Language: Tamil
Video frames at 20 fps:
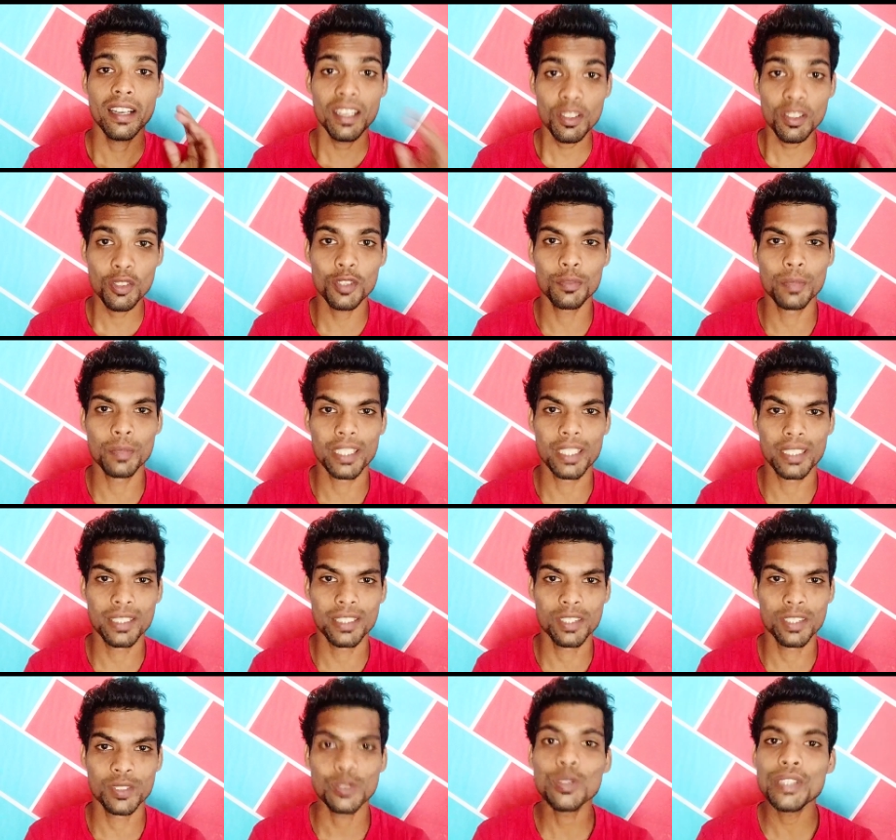ஹலோ நண்பா
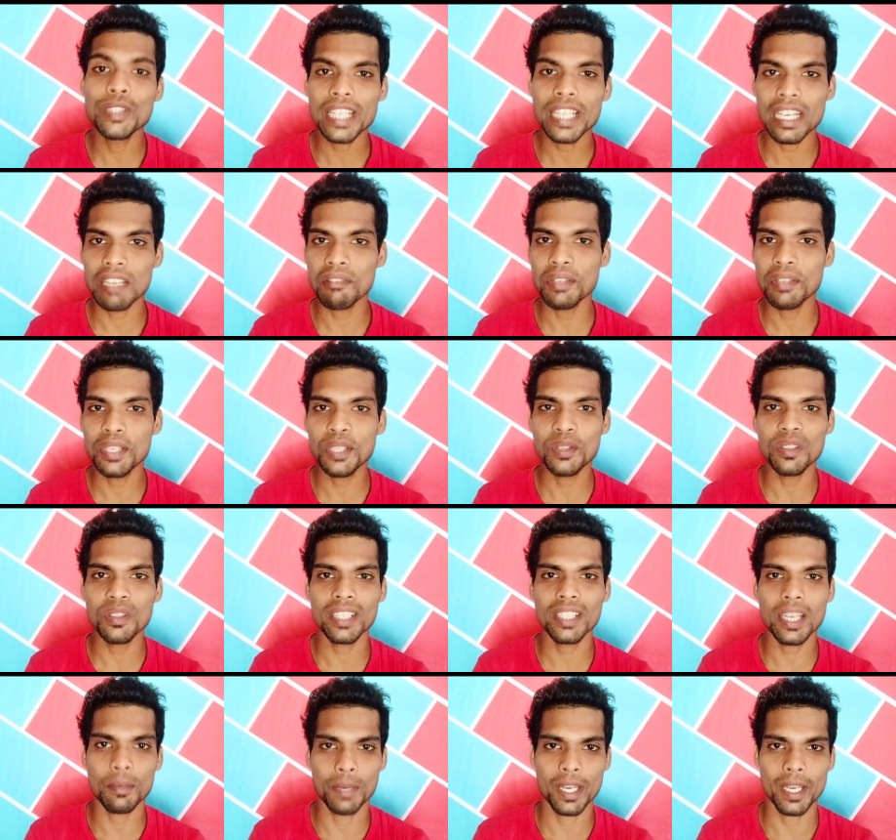ஸோ இன்றைக்கான
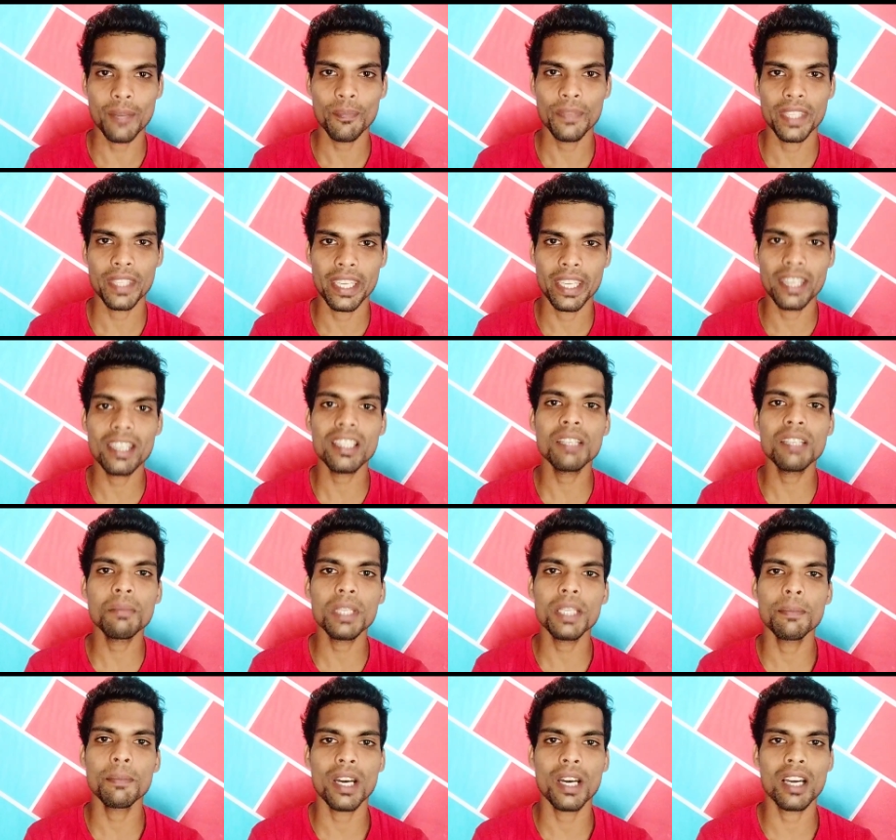வீடியோவில் நாம் என்னத்தை
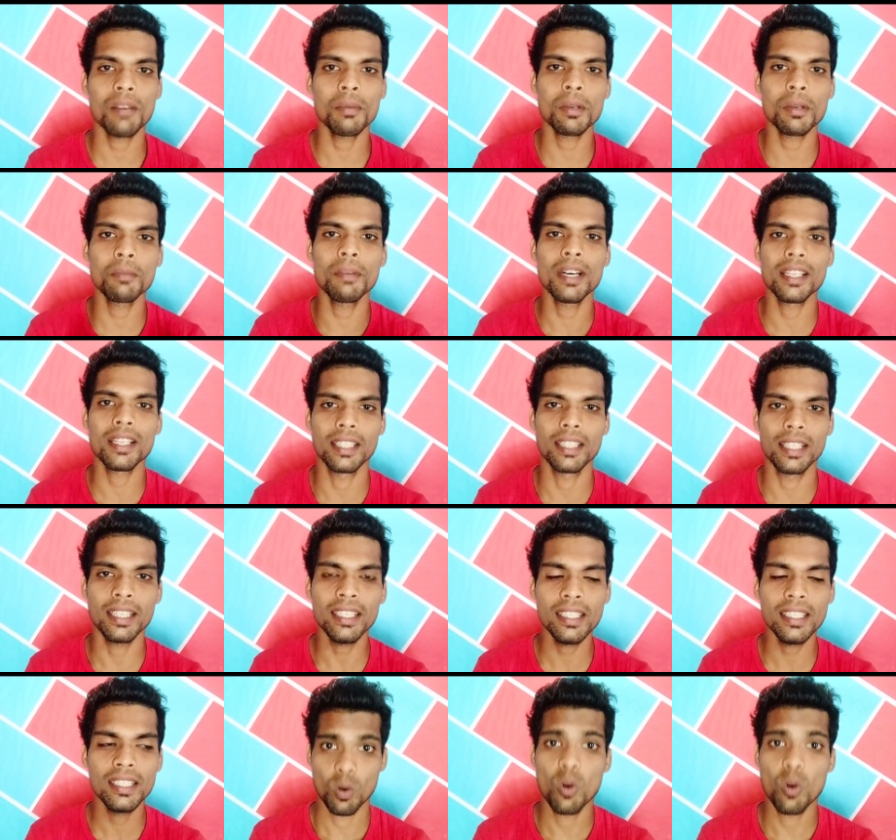பற்றி பார்க்க போகிற மாதிரி
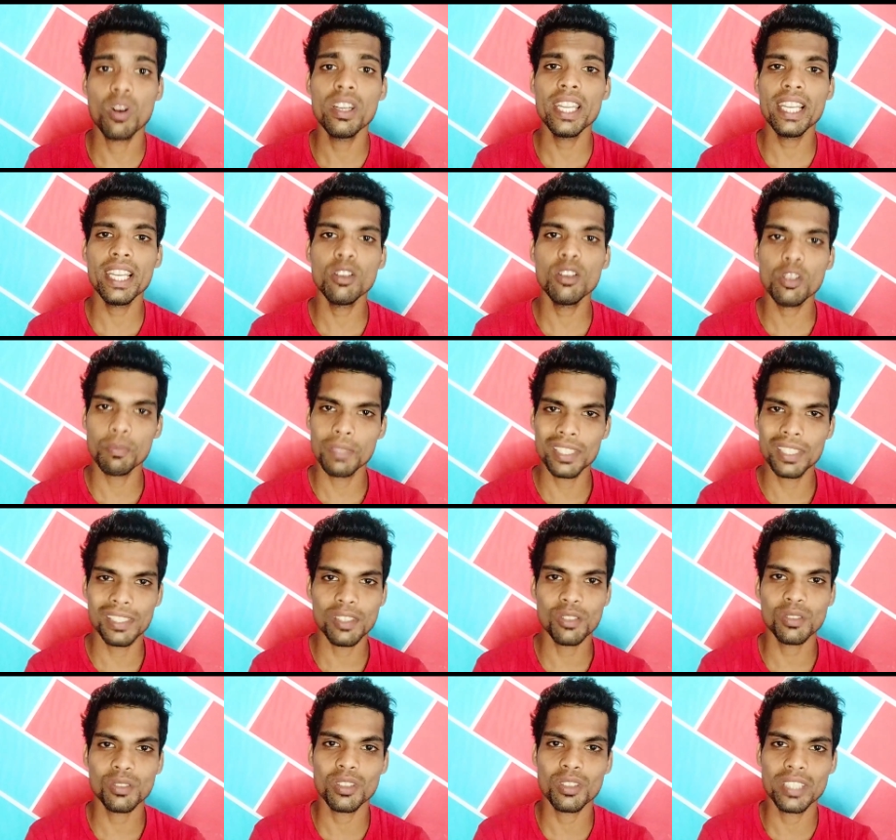இருந்தால் ஒன்லைனில் ஒரு
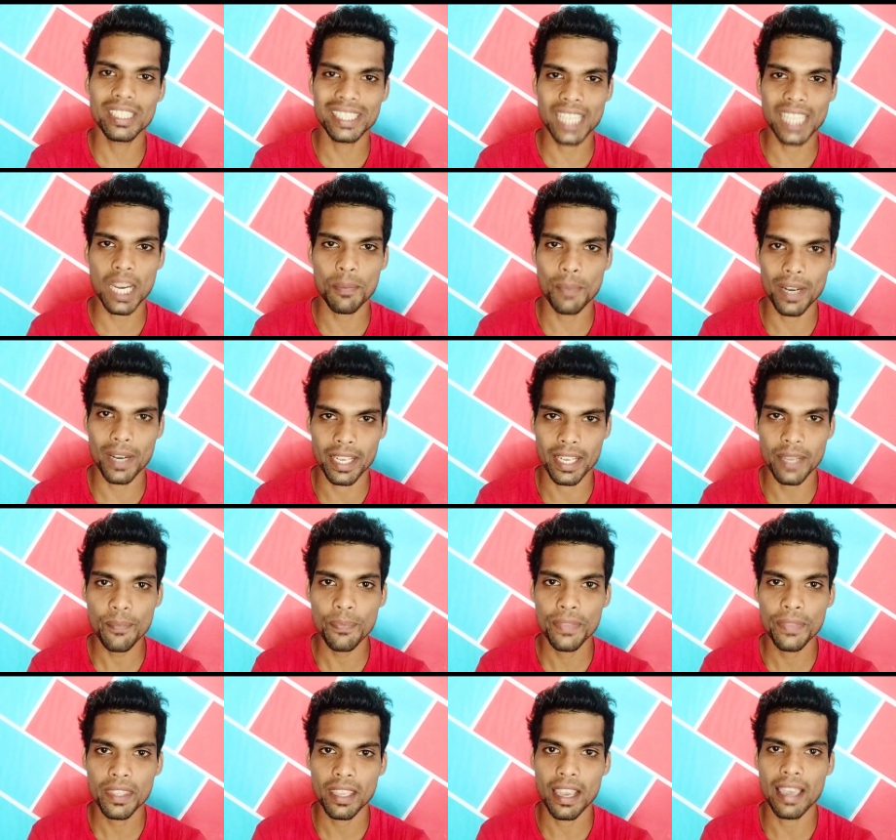பிஸ்னஸ் ஒன்று ஸ்டார்ட் பண்ணி
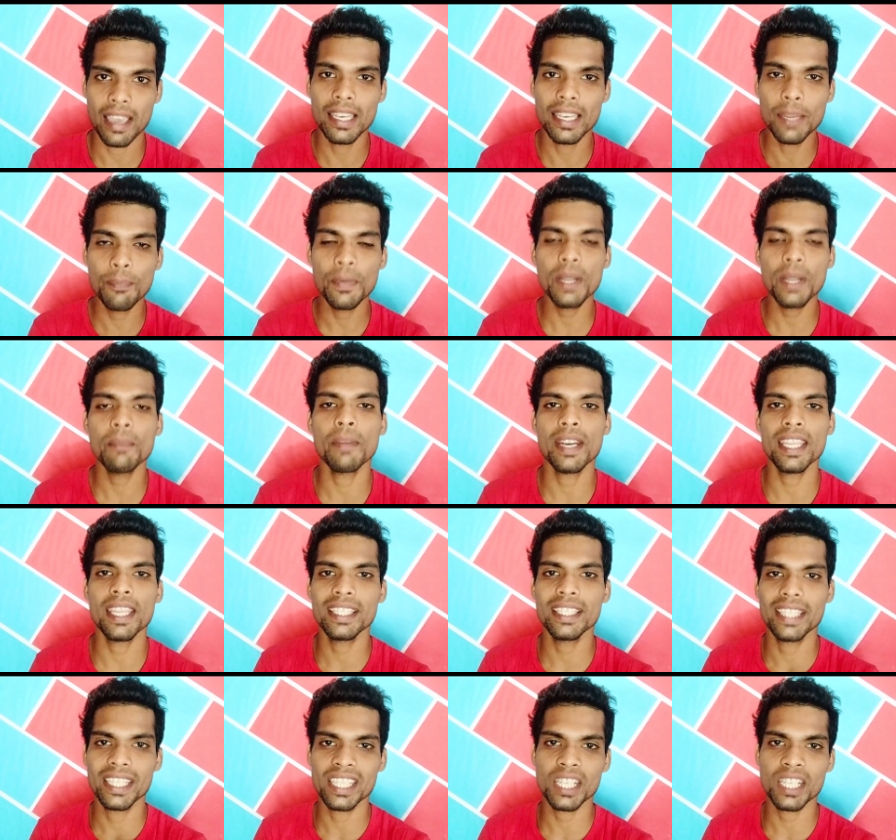அதில் எப்படி
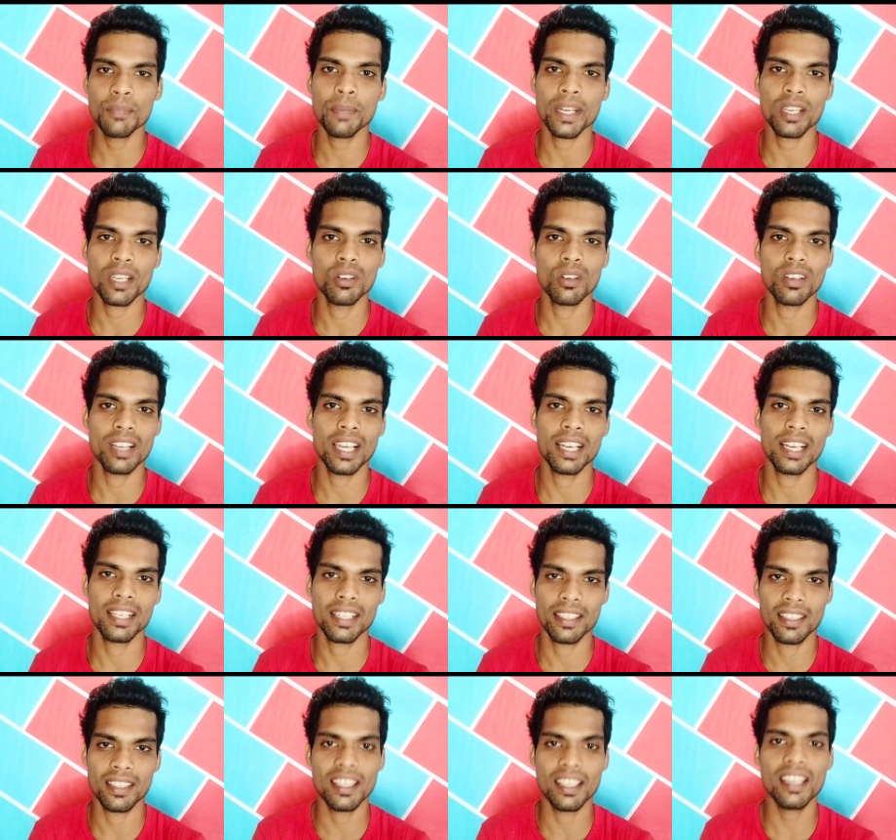மணியை ஜென்ரேட் பண்ணி
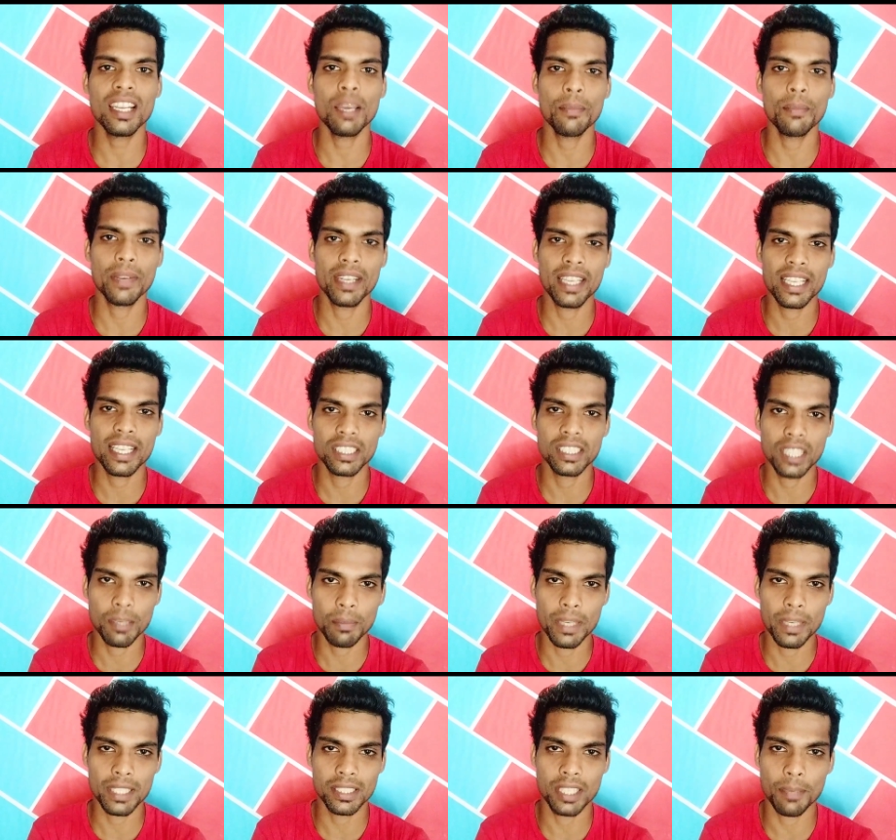கொள்ளலாங்கிறது தான் நம்ம இன்றைக்கி
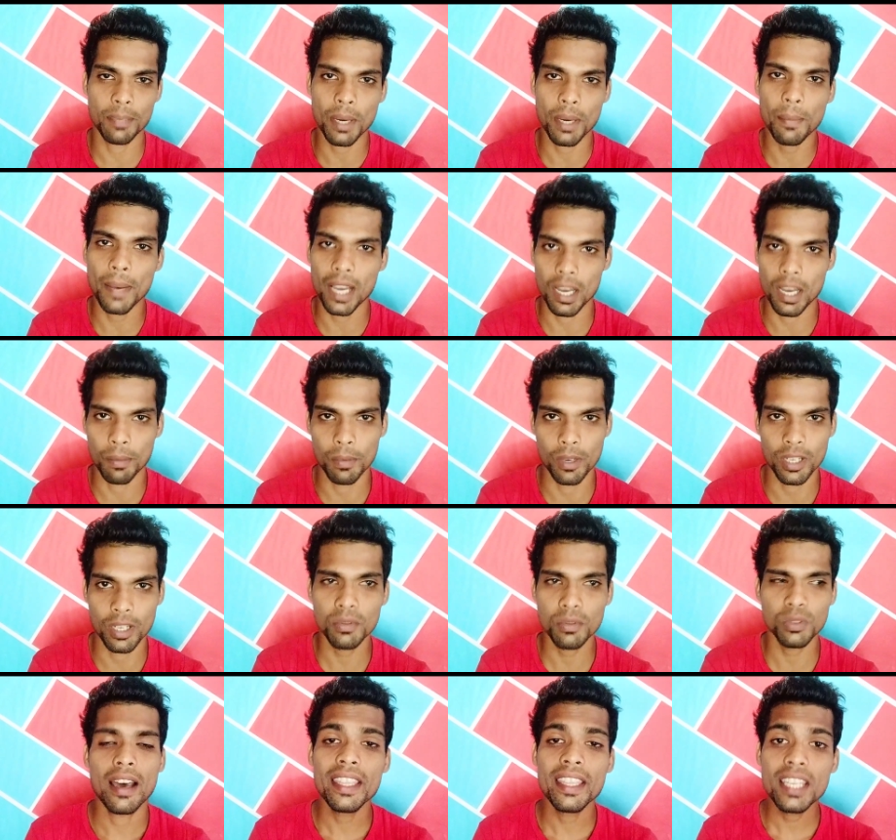ஸ்டெப் பை ஸ்டெப்பாக பார்க்க
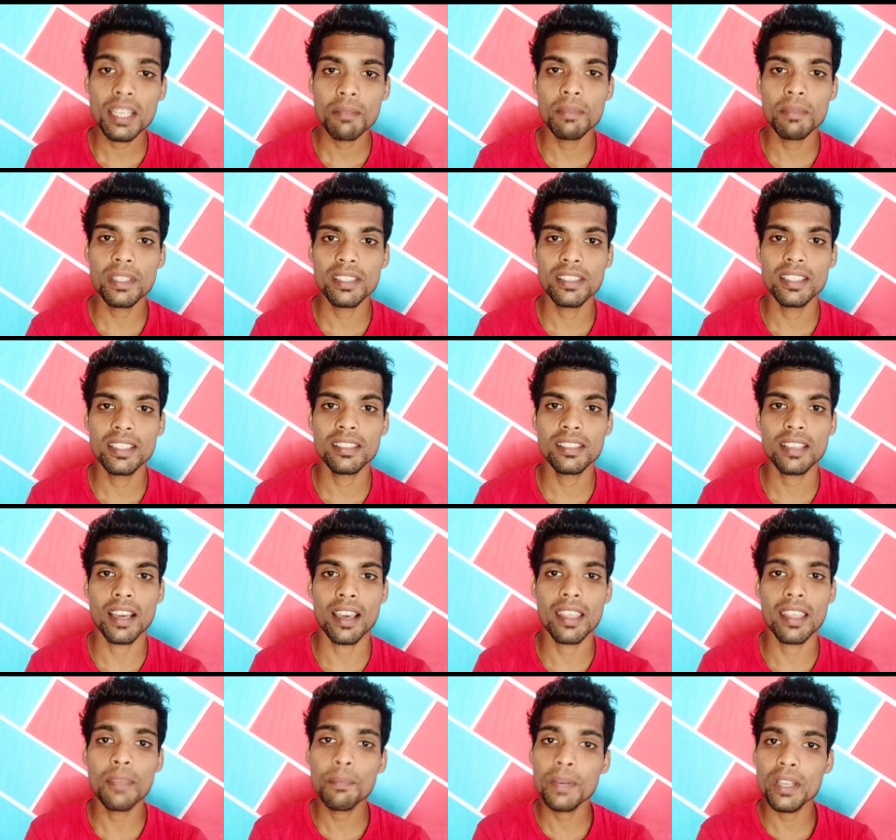போகிறோம் அதெண்ட பிஸ்னஸ்
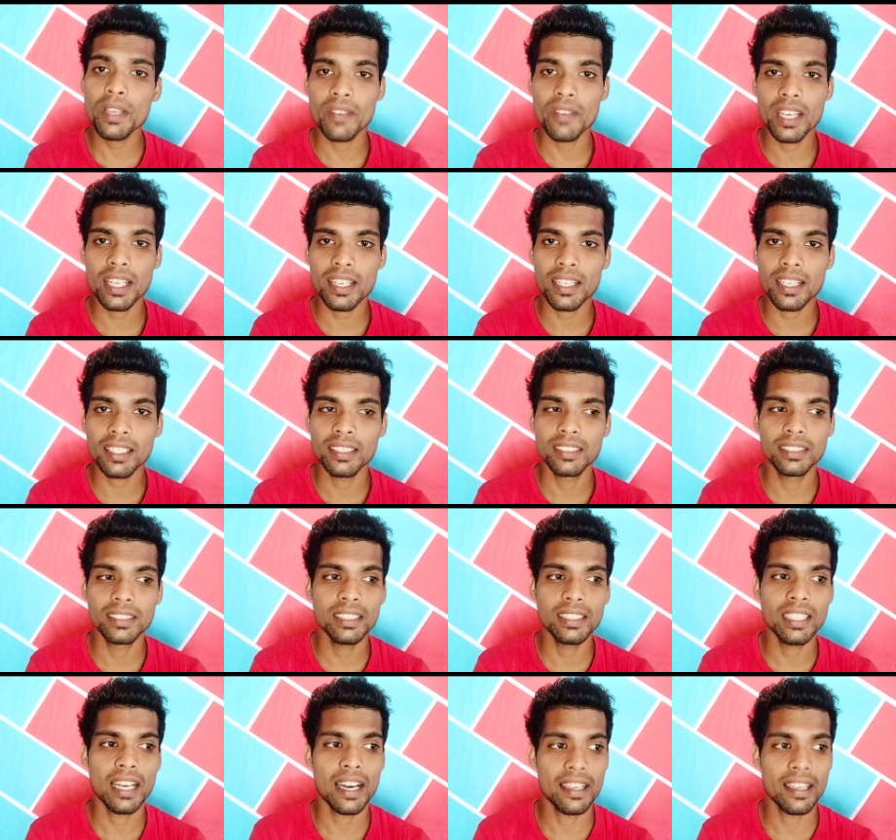அது எப்படி ஒர்க் ஆகுது